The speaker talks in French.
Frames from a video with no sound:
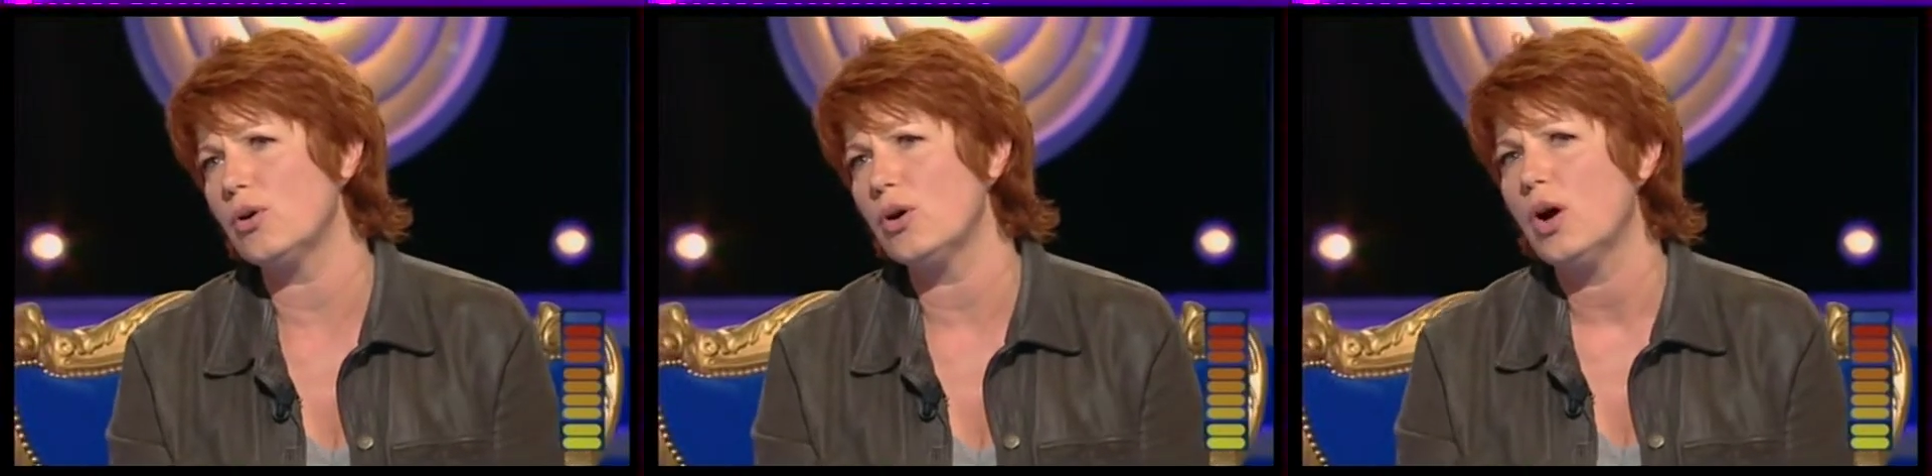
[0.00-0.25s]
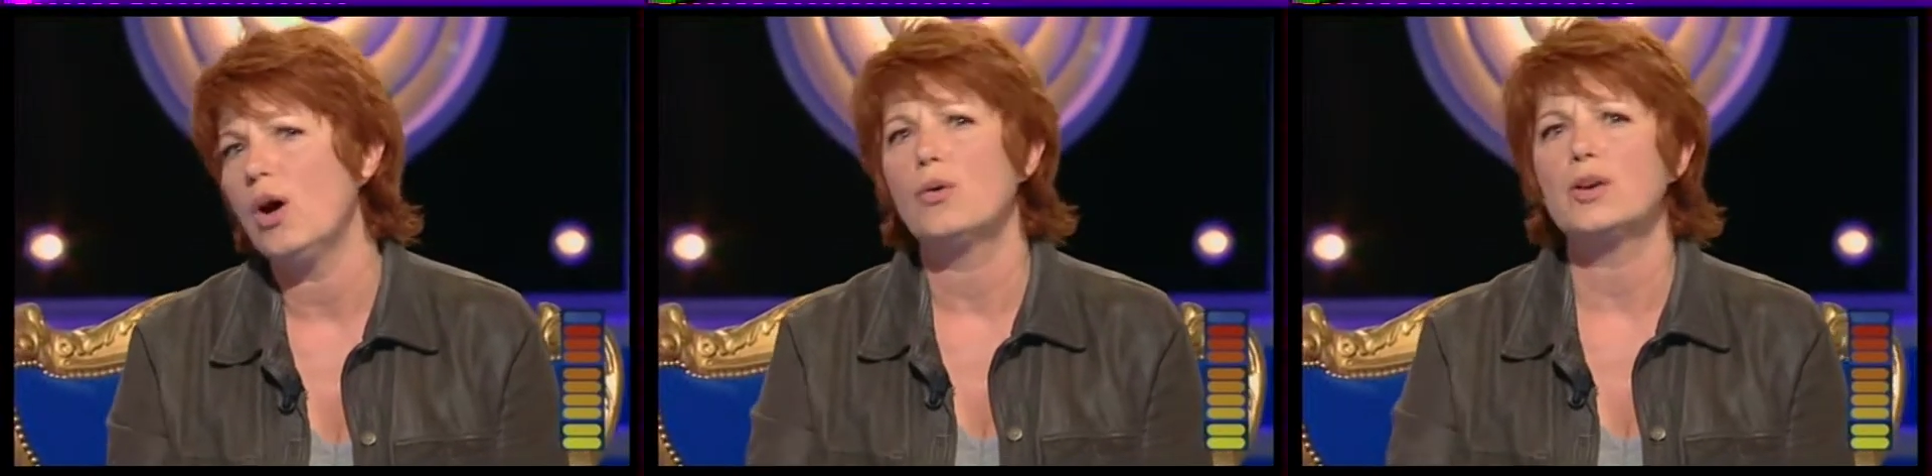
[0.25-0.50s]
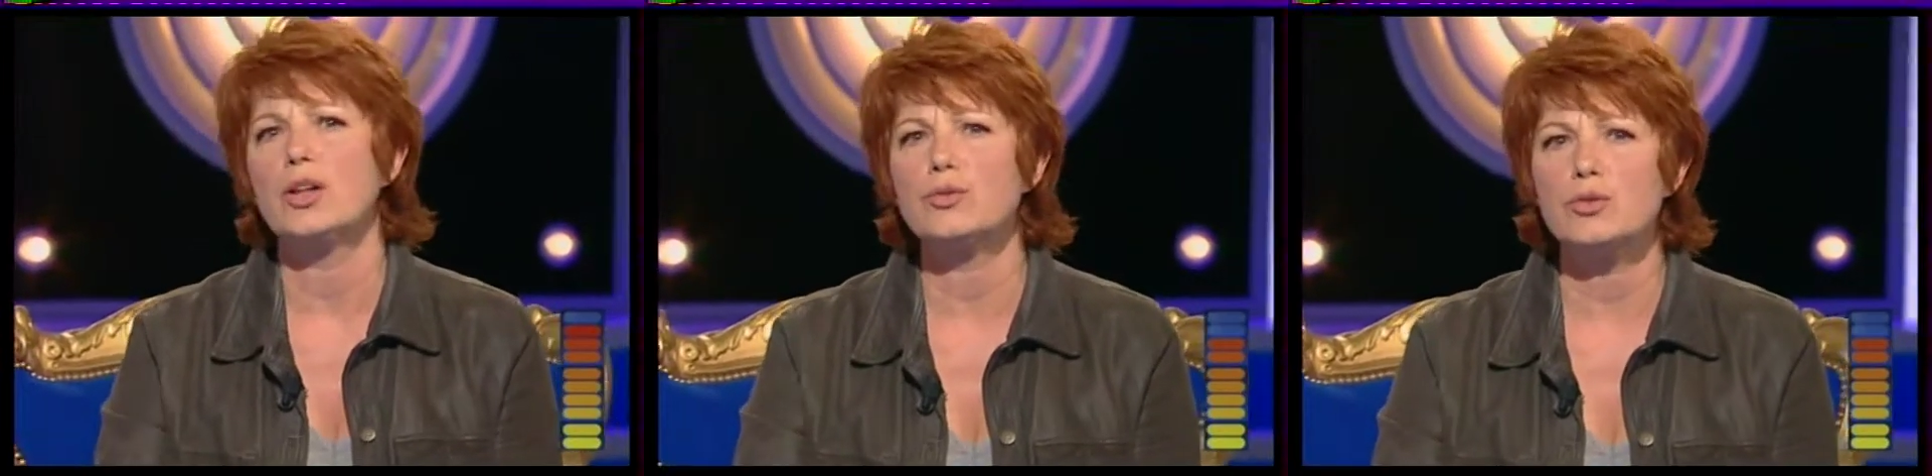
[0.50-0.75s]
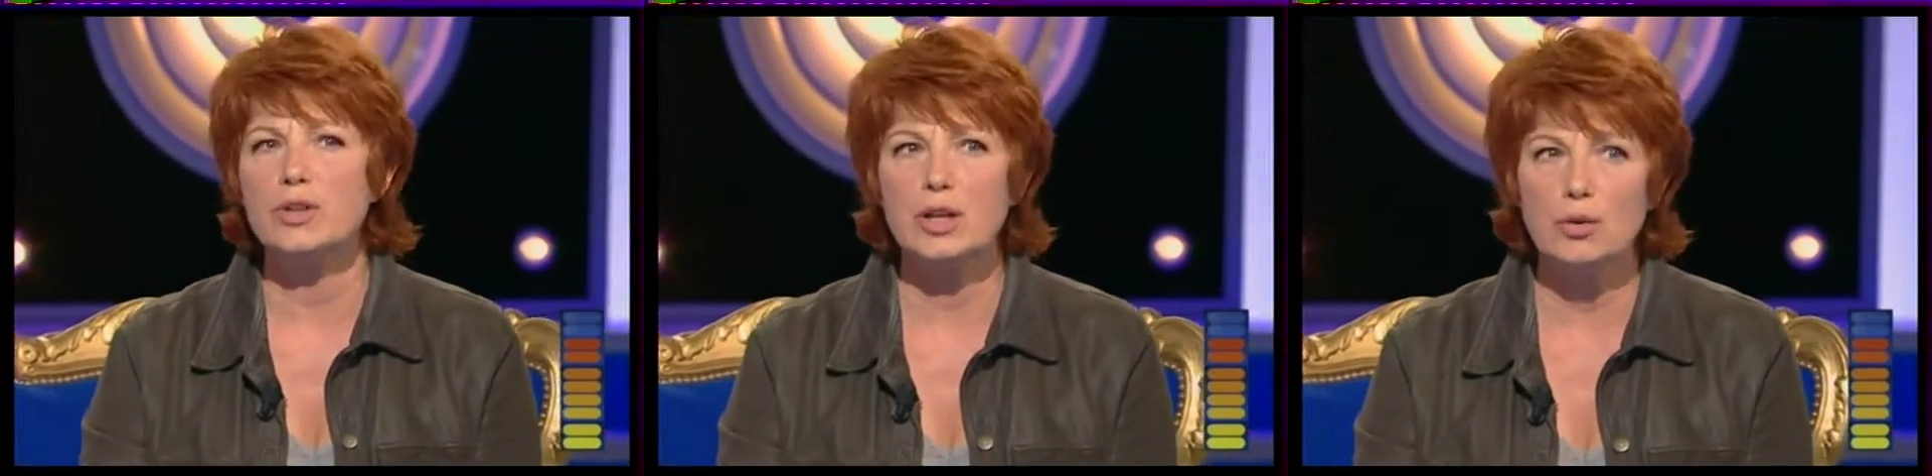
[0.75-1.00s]
Euh, on a
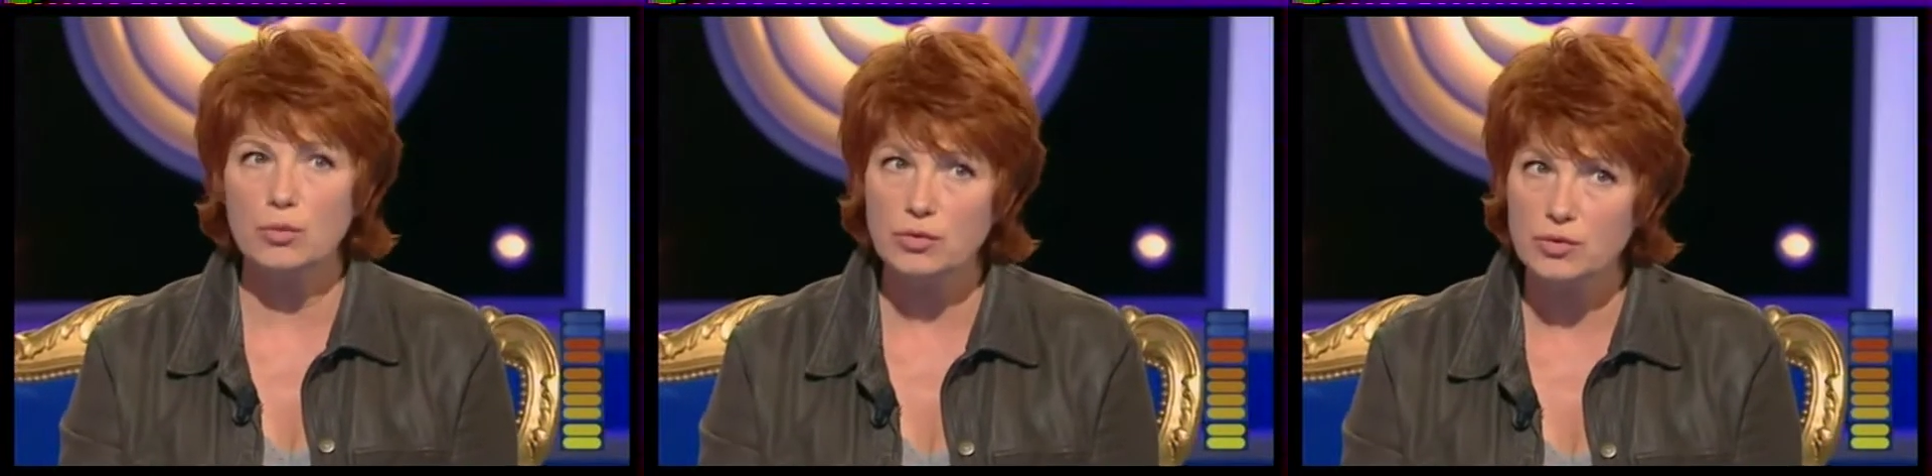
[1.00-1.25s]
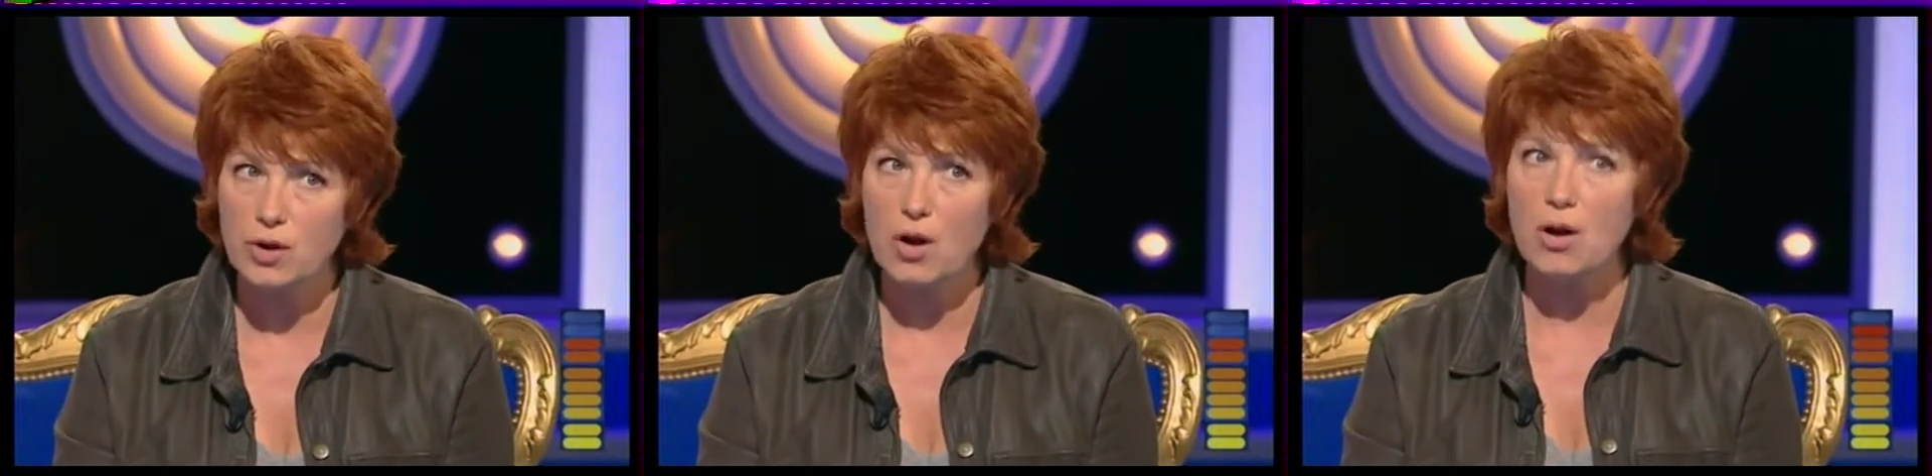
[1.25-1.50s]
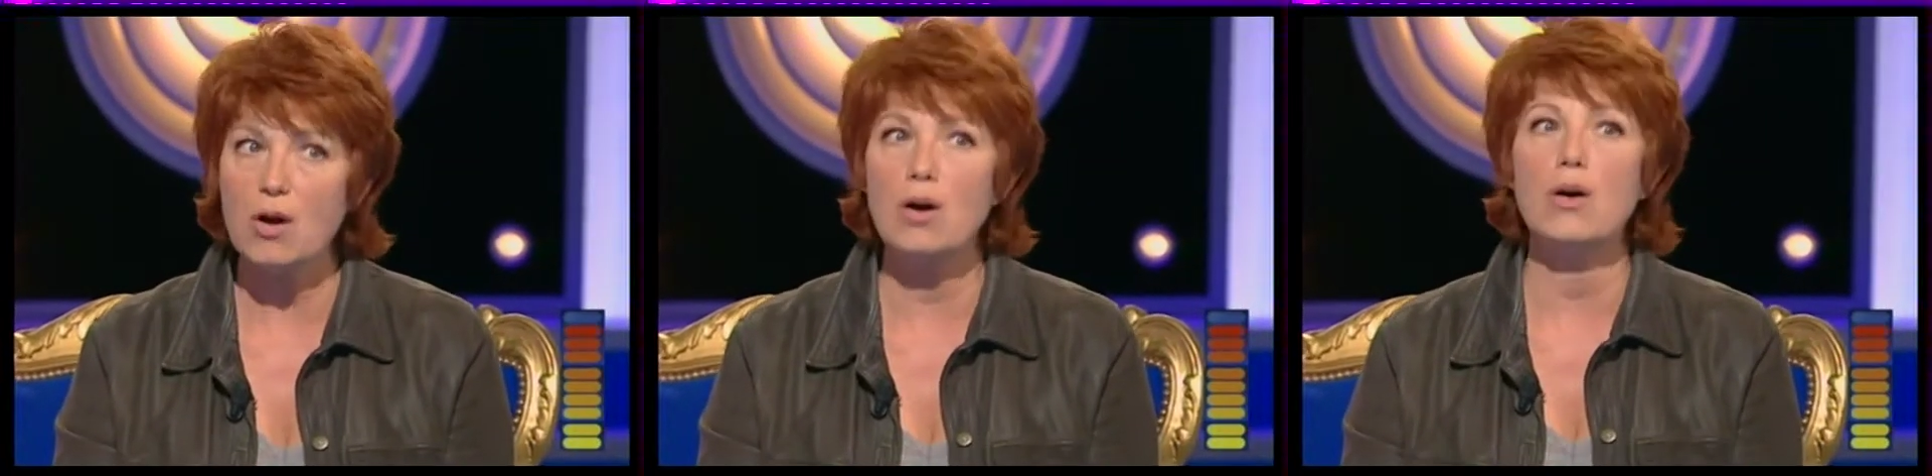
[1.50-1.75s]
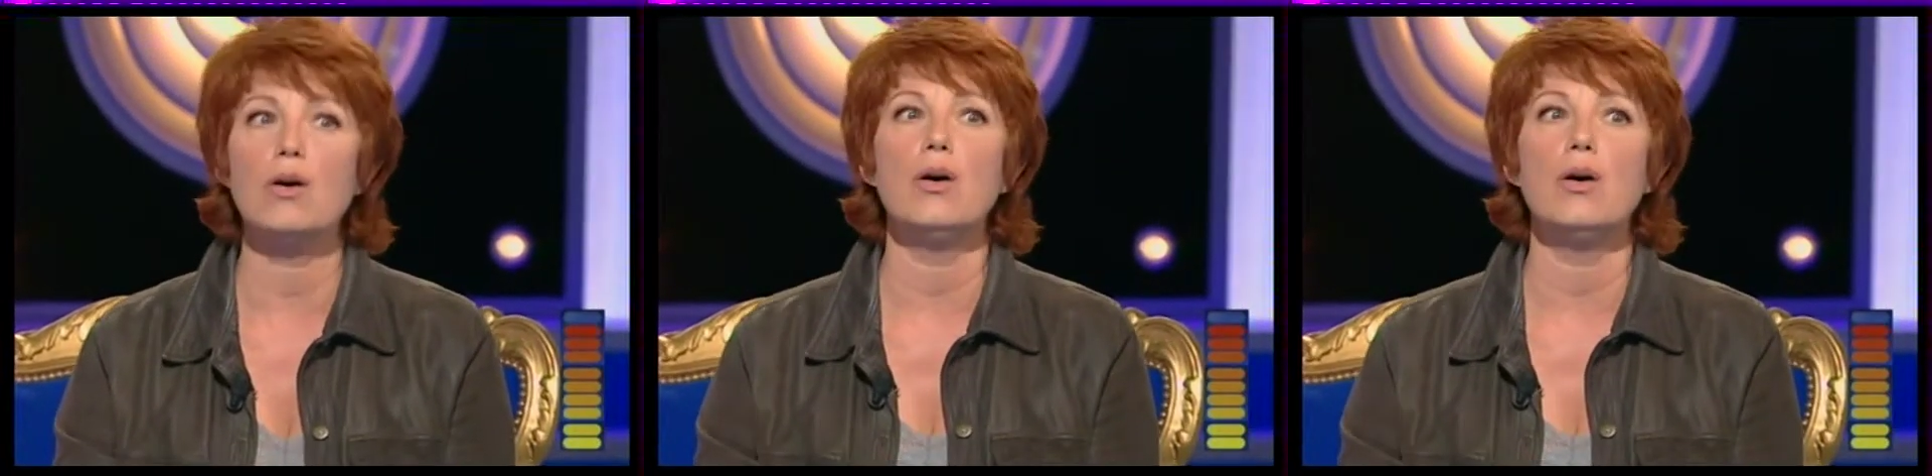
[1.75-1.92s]
tourné très longtemps.